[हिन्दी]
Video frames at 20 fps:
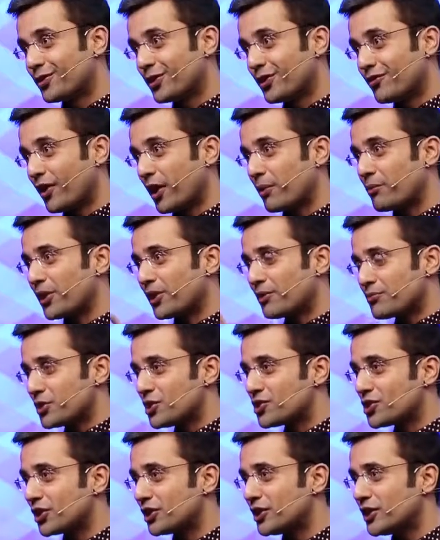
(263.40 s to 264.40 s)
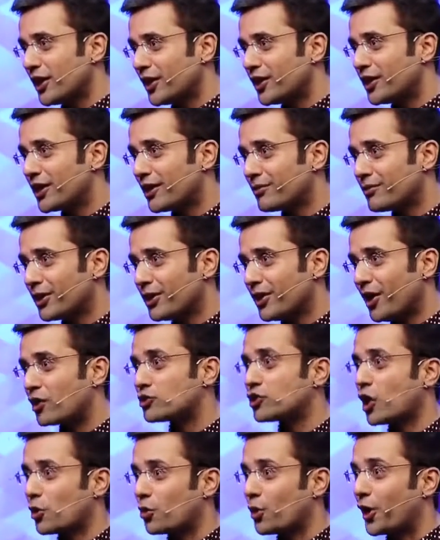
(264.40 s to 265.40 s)
क्योंकि फार्मा कंपनीज कितनी है इंडिया में
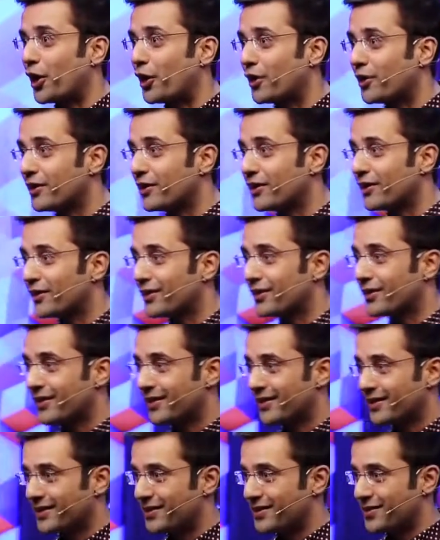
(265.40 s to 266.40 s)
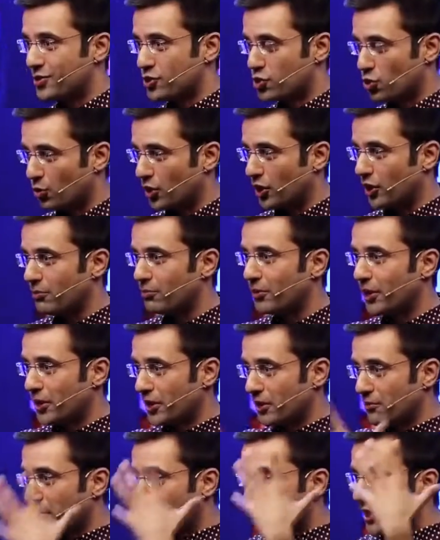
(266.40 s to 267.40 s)
हजारों हैं छोटी
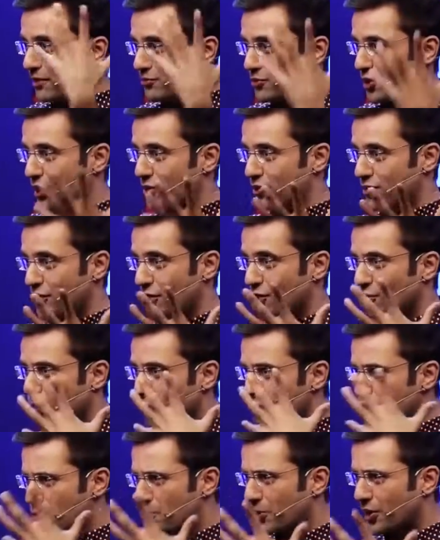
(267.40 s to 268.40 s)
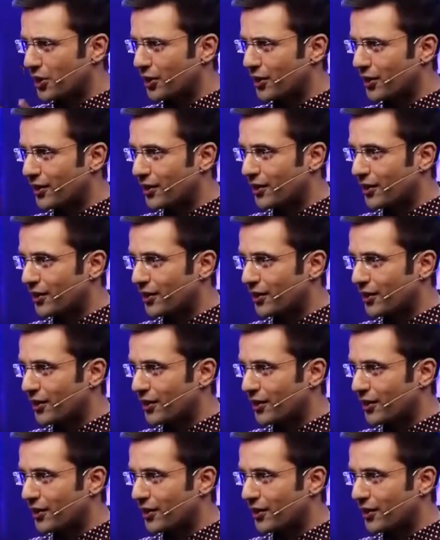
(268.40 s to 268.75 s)
बड़ी मीडियम साइज की कुछ भी